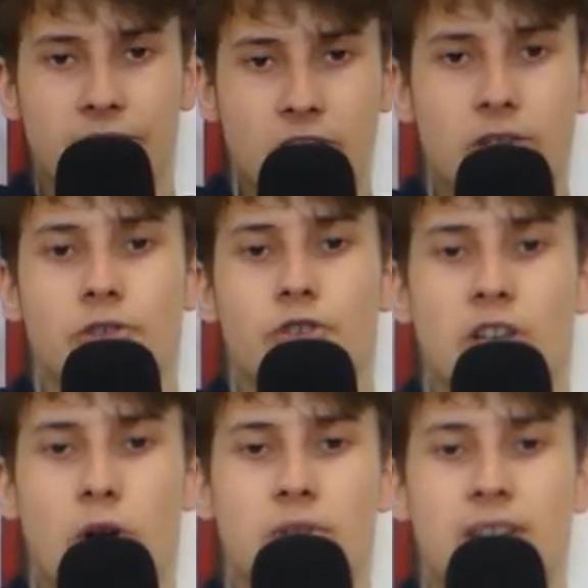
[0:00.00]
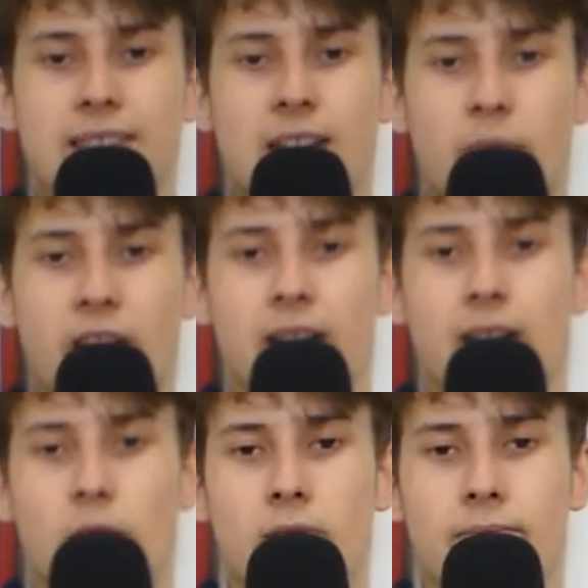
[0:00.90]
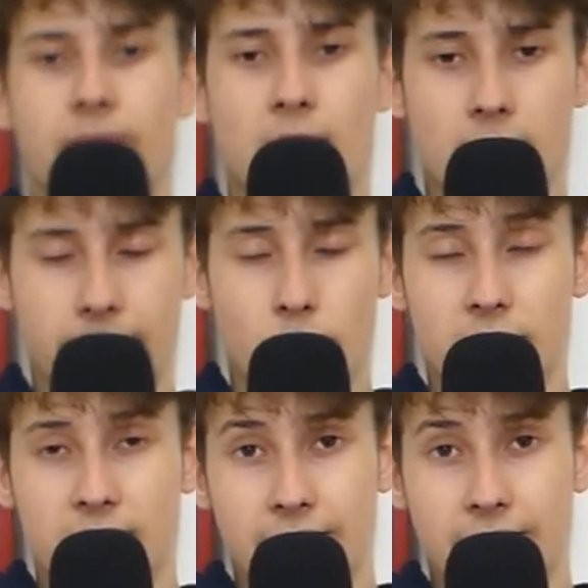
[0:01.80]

Wir schauen dabei auf Frankfurt